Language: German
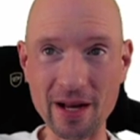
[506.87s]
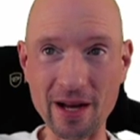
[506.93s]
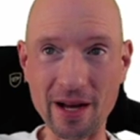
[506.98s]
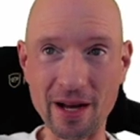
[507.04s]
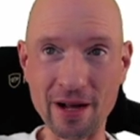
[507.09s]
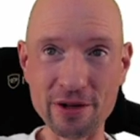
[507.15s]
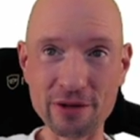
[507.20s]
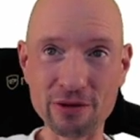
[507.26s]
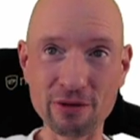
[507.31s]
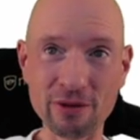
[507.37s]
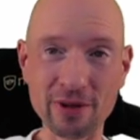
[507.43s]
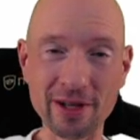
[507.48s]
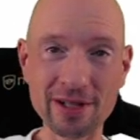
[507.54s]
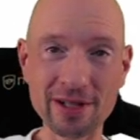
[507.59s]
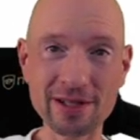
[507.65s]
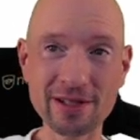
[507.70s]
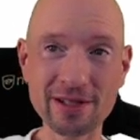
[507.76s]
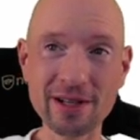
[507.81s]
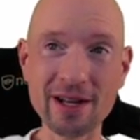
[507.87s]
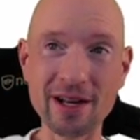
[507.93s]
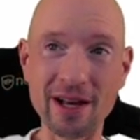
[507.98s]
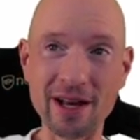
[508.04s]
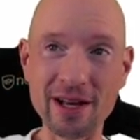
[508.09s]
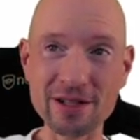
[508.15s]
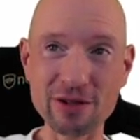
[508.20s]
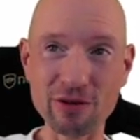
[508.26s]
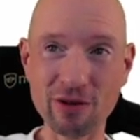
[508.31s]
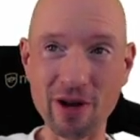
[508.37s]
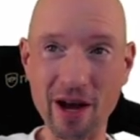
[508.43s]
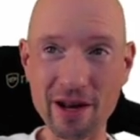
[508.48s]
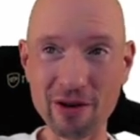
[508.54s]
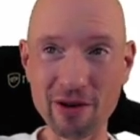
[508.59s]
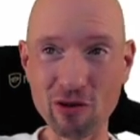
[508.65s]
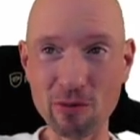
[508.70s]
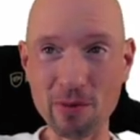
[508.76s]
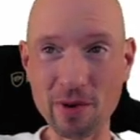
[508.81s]
Also es ist noch keine
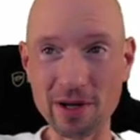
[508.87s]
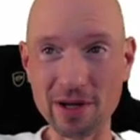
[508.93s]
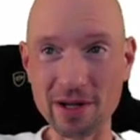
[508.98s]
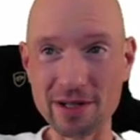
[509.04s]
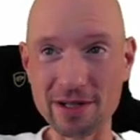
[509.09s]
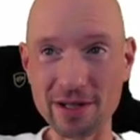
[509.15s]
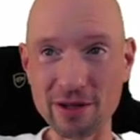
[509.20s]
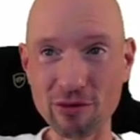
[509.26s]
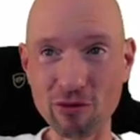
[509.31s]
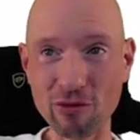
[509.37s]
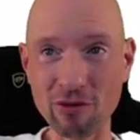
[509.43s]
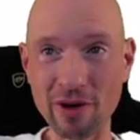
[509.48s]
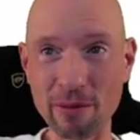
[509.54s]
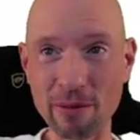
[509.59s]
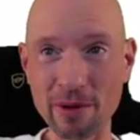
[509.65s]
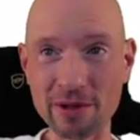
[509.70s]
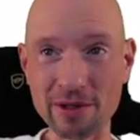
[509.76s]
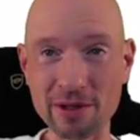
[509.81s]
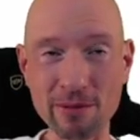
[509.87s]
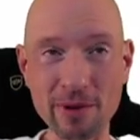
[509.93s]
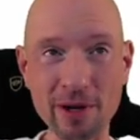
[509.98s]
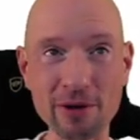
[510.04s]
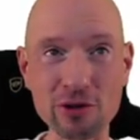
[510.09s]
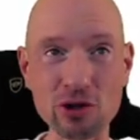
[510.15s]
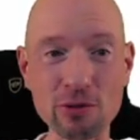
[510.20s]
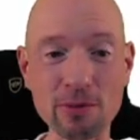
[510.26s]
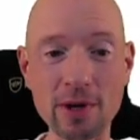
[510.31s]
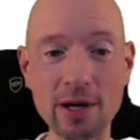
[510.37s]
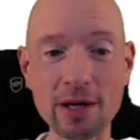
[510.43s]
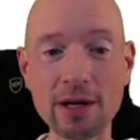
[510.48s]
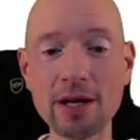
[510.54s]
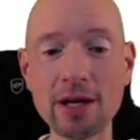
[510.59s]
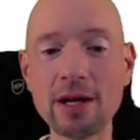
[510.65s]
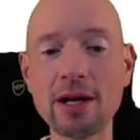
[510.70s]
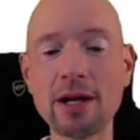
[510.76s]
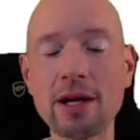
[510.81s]
Normalisierung, aber es ist immerhin schon mal
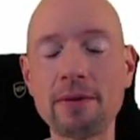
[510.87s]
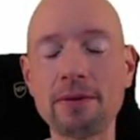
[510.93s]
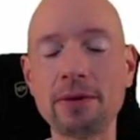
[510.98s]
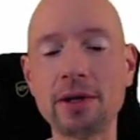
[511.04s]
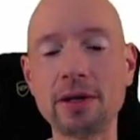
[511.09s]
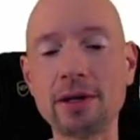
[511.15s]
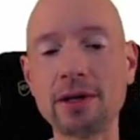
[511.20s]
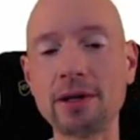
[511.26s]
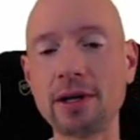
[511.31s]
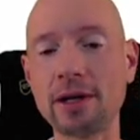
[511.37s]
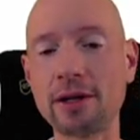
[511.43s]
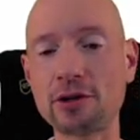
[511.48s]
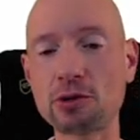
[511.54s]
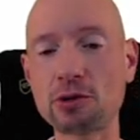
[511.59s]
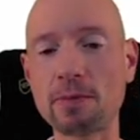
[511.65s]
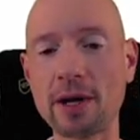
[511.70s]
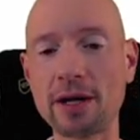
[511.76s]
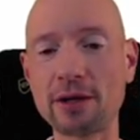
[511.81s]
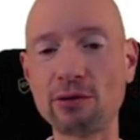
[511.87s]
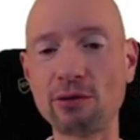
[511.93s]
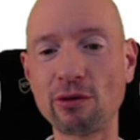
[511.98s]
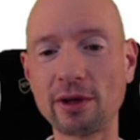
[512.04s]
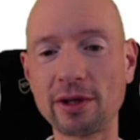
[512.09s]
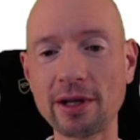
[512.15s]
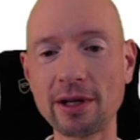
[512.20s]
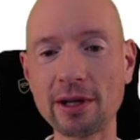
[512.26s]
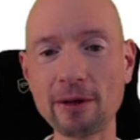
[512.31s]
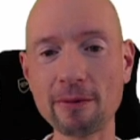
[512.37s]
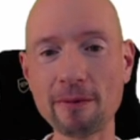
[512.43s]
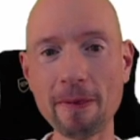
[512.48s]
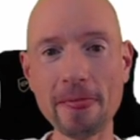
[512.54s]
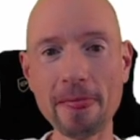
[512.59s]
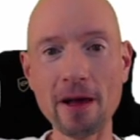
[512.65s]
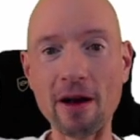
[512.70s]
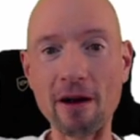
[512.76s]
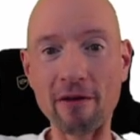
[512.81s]
eine Entspannung da.
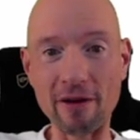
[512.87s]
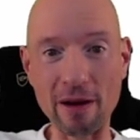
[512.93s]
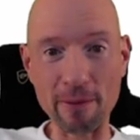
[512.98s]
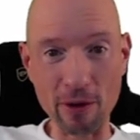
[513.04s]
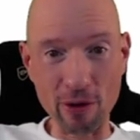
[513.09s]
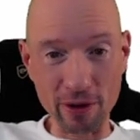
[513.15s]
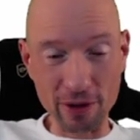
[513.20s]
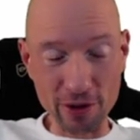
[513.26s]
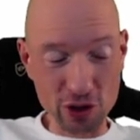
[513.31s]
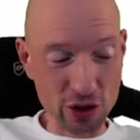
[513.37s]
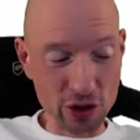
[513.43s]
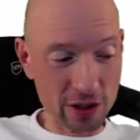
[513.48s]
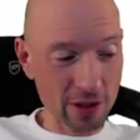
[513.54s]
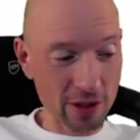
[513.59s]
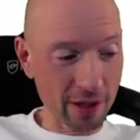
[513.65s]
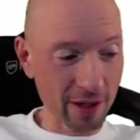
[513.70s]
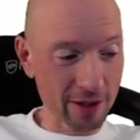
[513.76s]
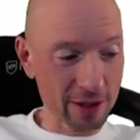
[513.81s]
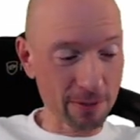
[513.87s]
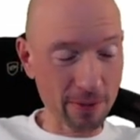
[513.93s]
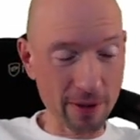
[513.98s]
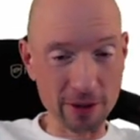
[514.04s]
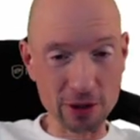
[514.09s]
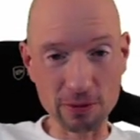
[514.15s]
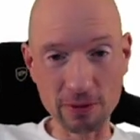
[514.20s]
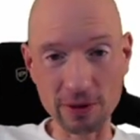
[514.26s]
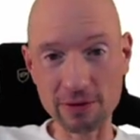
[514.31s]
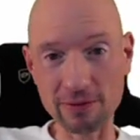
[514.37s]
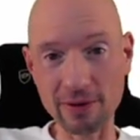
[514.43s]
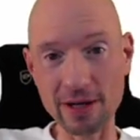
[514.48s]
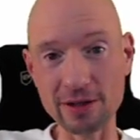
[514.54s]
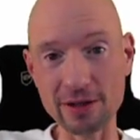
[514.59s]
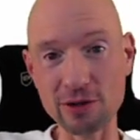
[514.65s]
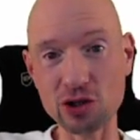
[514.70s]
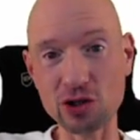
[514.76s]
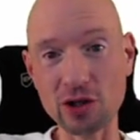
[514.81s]
Wir haben auch in China jetzt
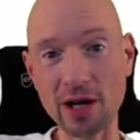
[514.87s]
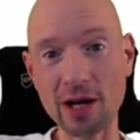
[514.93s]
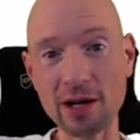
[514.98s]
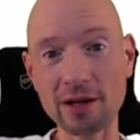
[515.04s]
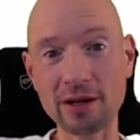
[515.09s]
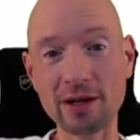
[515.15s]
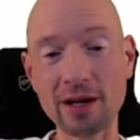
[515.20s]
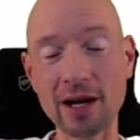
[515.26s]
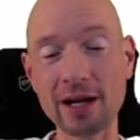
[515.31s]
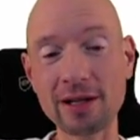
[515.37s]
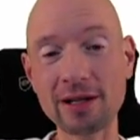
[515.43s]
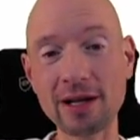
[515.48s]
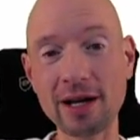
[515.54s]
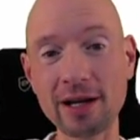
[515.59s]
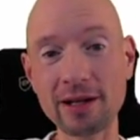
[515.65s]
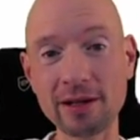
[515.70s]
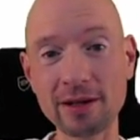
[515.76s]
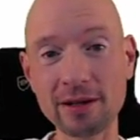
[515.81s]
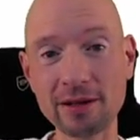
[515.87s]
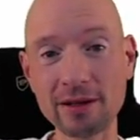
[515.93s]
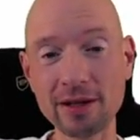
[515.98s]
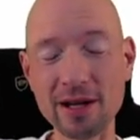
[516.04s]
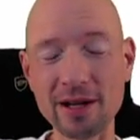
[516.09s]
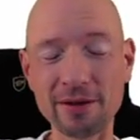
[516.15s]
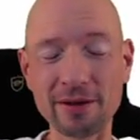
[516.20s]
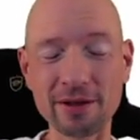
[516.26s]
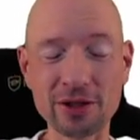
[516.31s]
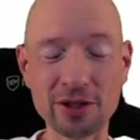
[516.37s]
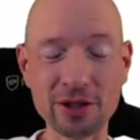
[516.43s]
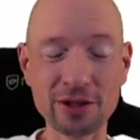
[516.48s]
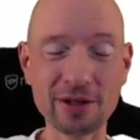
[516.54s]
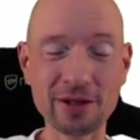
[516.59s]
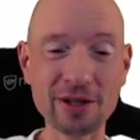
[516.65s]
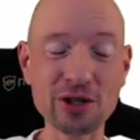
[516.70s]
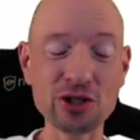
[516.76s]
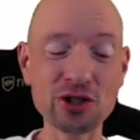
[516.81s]
beispielsweise starke Anleihe,
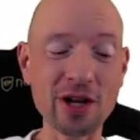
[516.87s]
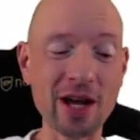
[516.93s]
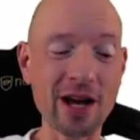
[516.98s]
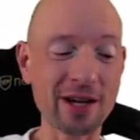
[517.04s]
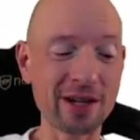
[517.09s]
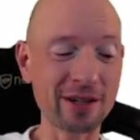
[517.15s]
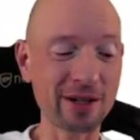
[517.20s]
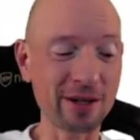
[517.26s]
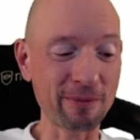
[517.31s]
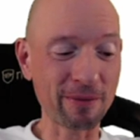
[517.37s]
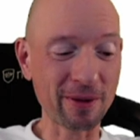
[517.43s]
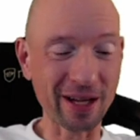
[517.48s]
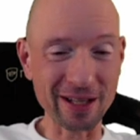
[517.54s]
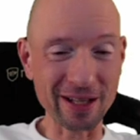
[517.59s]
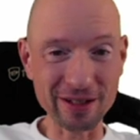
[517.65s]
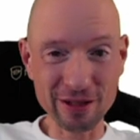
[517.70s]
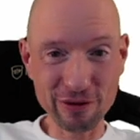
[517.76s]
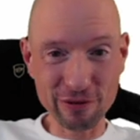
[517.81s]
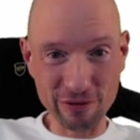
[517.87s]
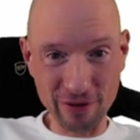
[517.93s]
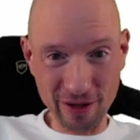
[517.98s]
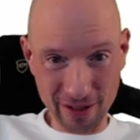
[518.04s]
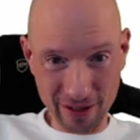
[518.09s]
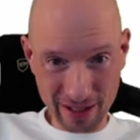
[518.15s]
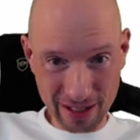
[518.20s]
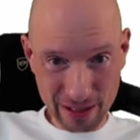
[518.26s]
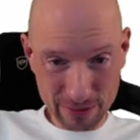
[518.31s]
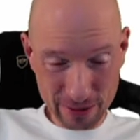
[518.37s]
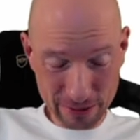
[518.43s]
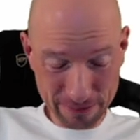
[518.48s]
nicht starke ähm, Kreditvergabe,